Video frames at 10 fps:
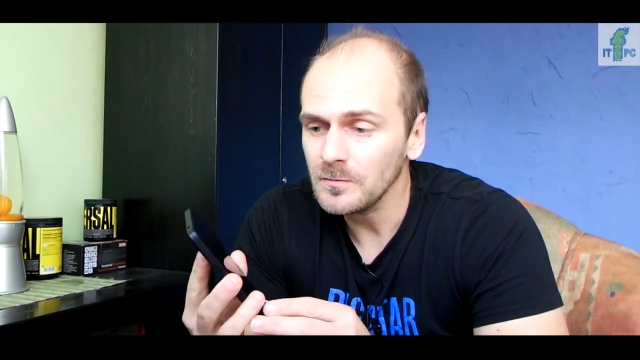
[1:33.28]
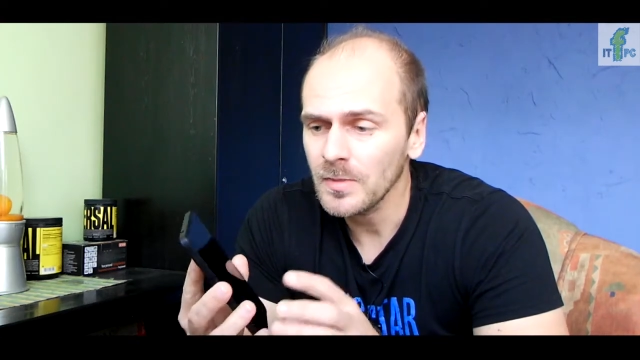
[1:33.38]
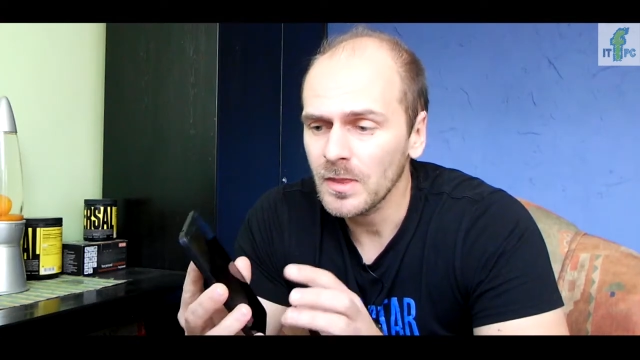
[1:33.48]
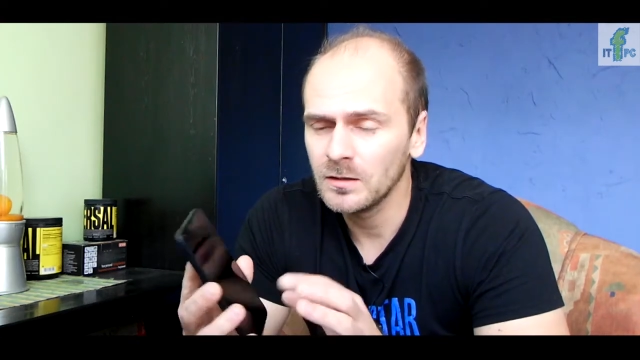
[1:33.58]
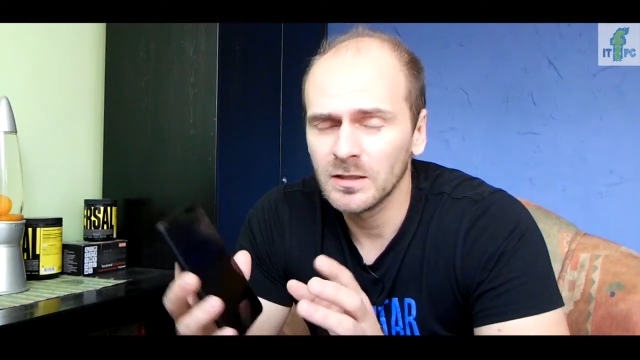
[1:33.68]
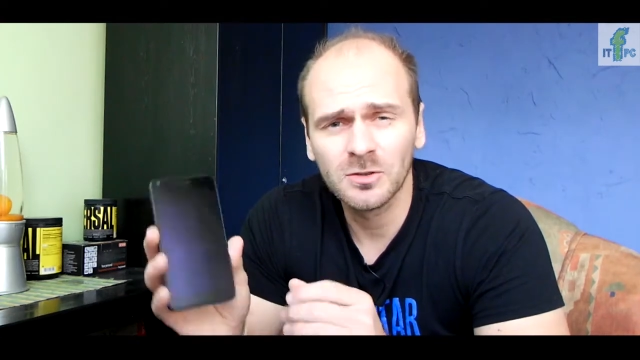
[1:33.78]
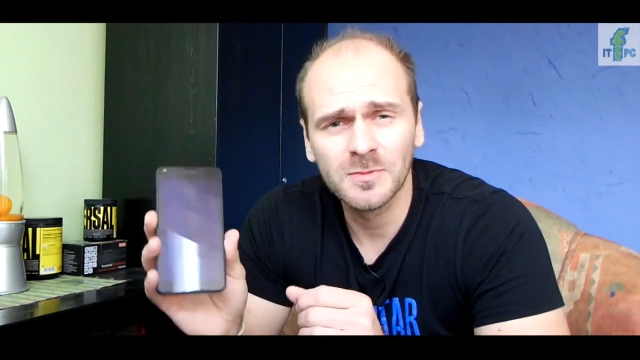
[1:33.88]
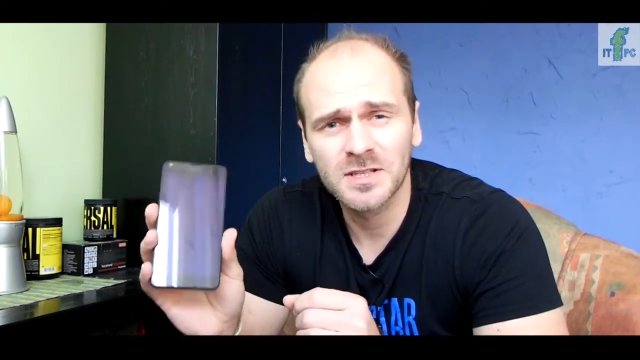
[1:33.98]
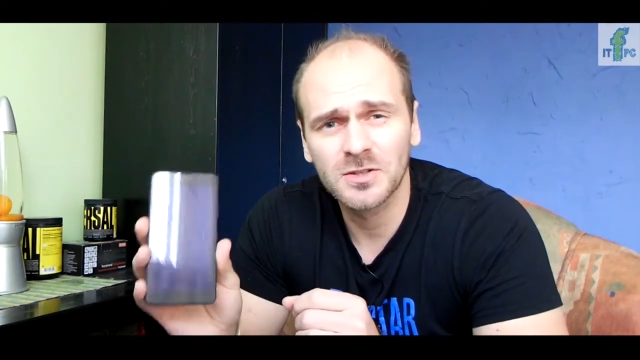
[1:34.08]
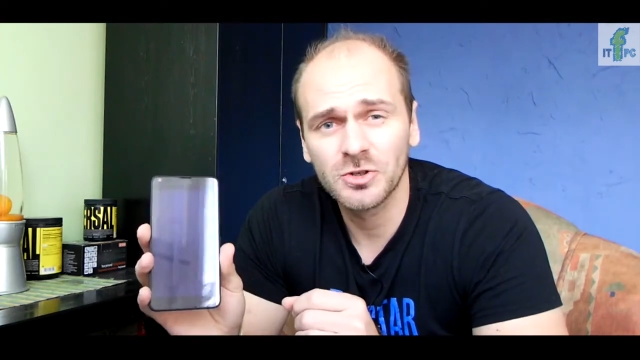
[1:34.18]
e,
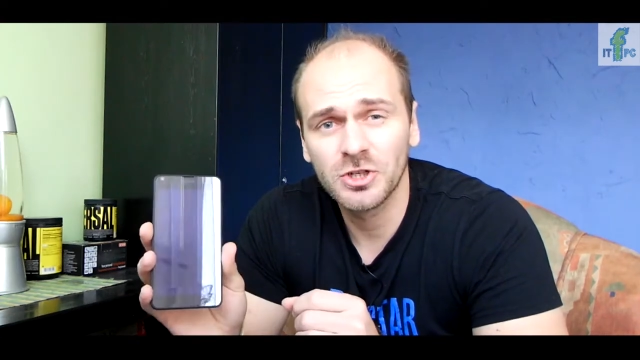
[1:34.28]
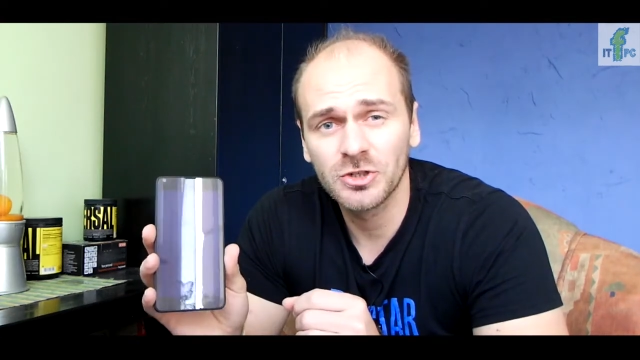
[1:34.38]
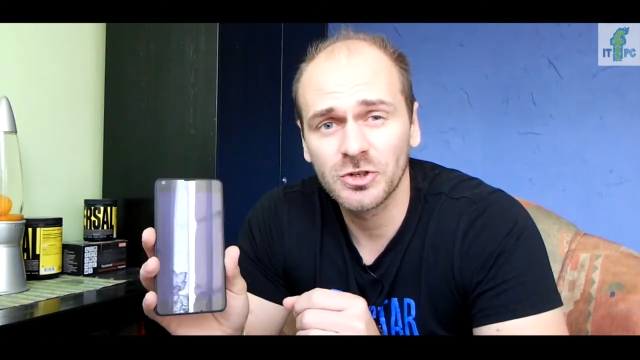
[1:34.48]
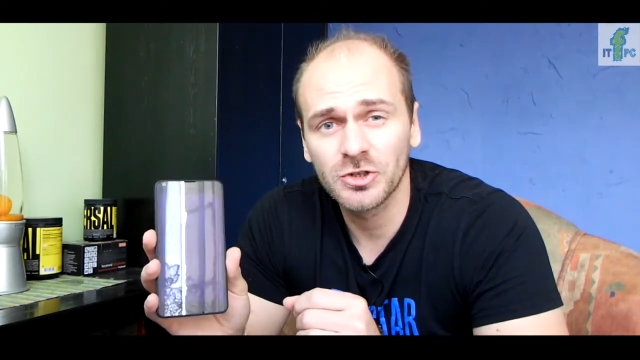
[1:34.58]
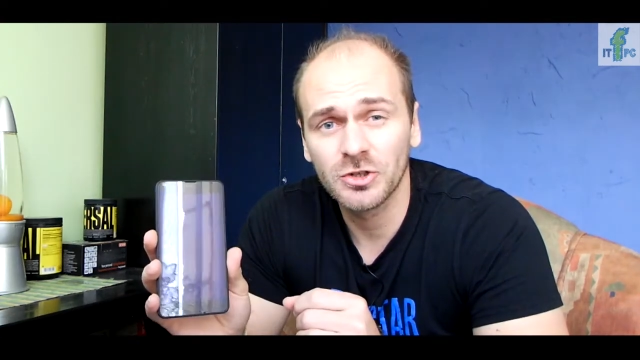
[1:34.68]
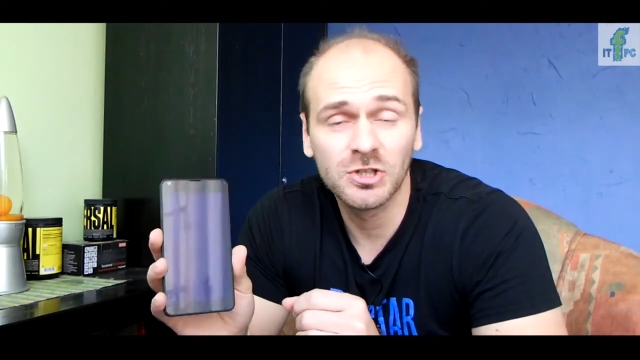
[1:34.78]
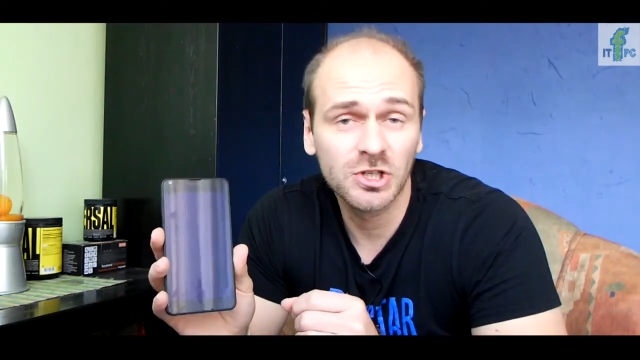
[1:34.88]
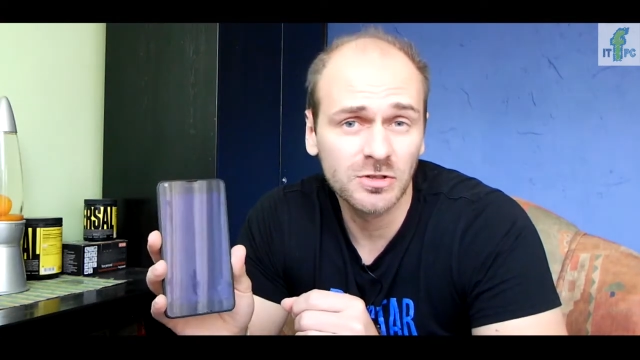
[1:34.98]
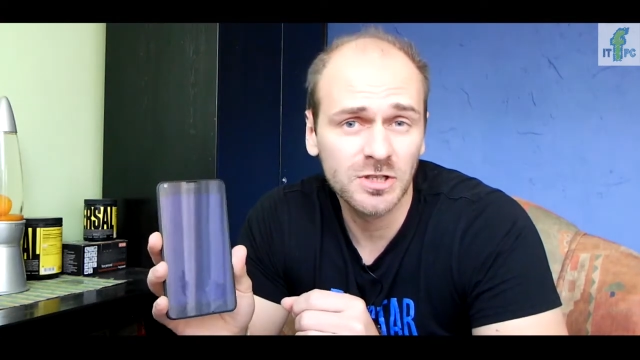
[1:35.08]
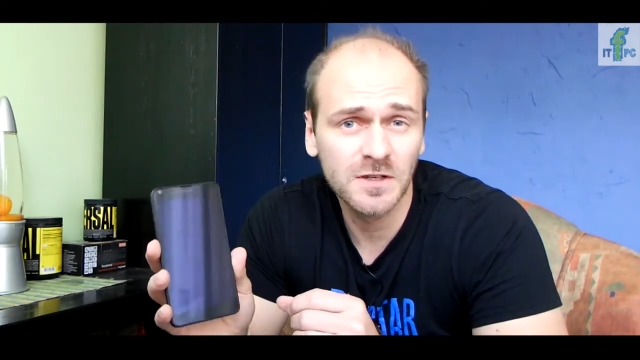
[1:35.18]
natomiast rozdzielczość to
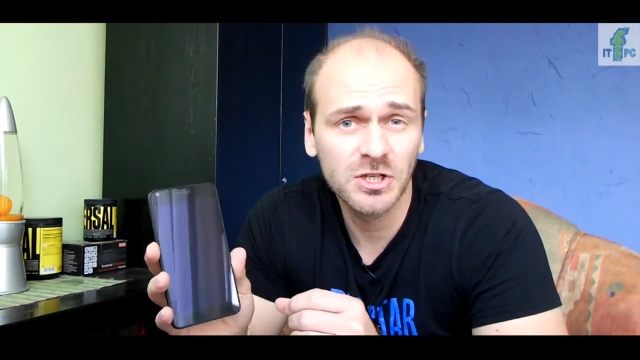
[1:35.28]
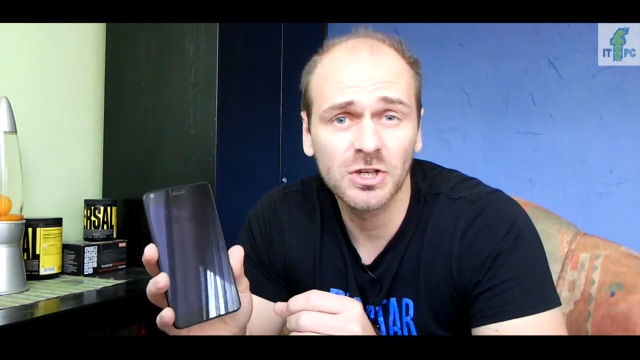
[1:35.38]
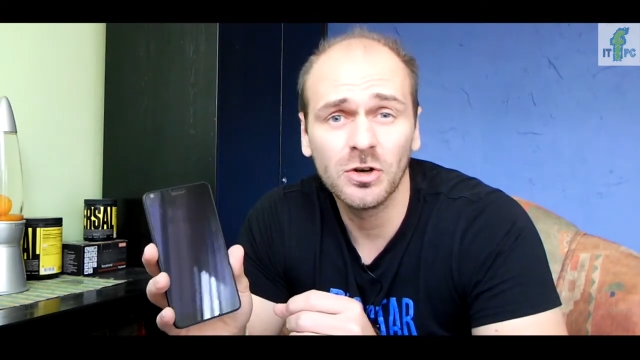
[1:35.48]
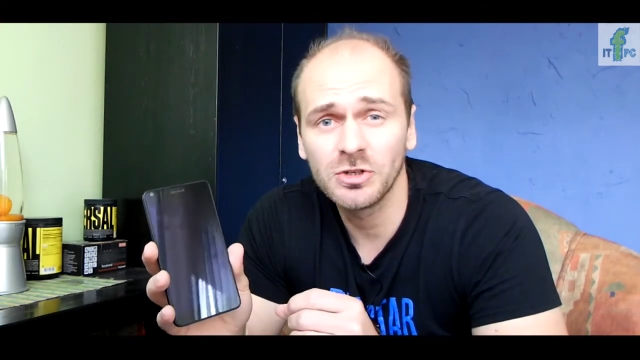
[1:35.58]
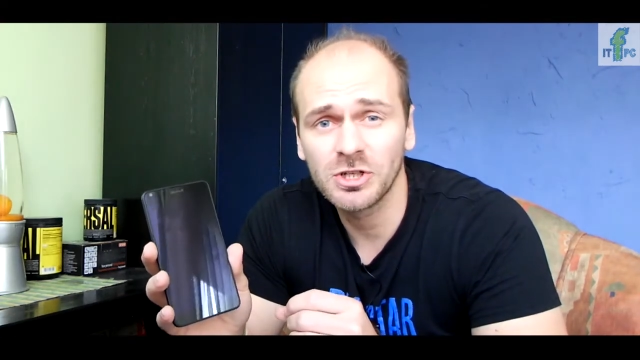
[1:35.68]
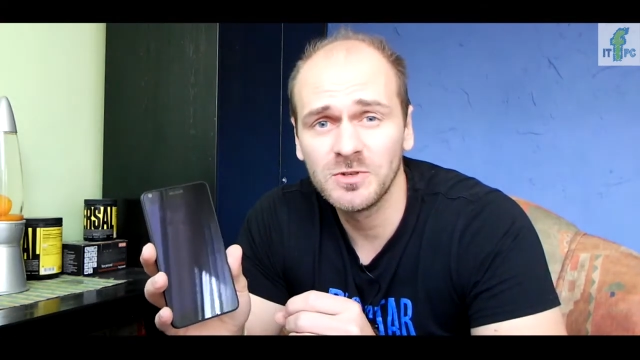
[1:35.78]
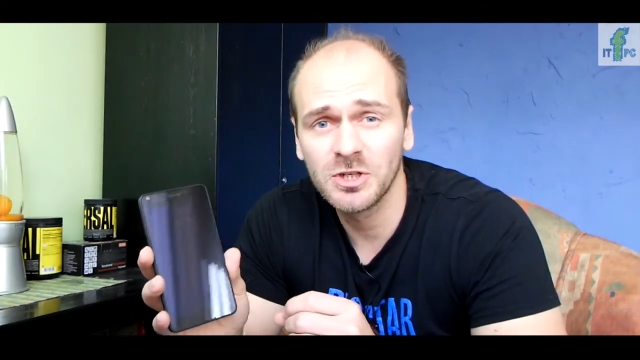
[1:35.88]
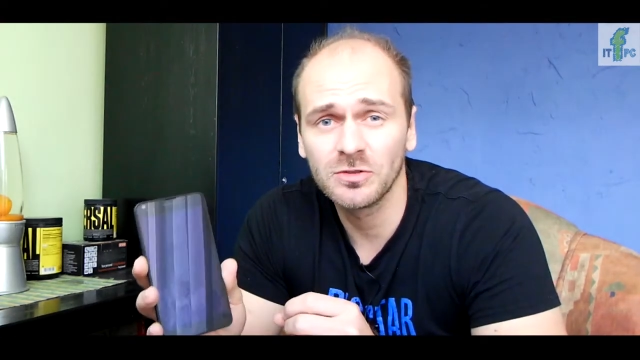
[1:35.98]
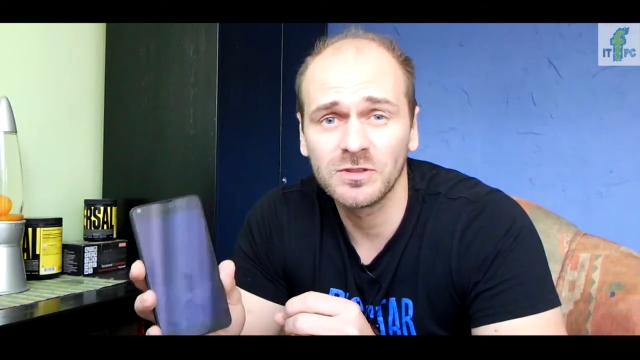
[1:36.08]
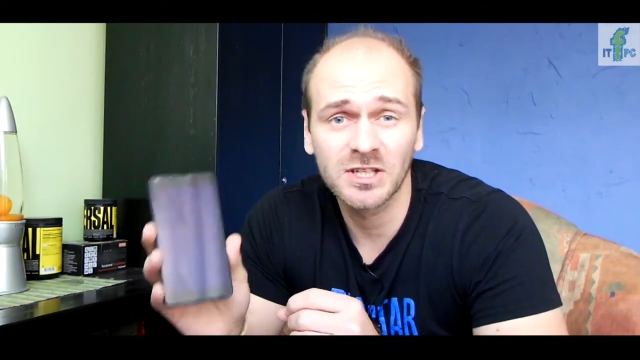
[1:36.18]
1280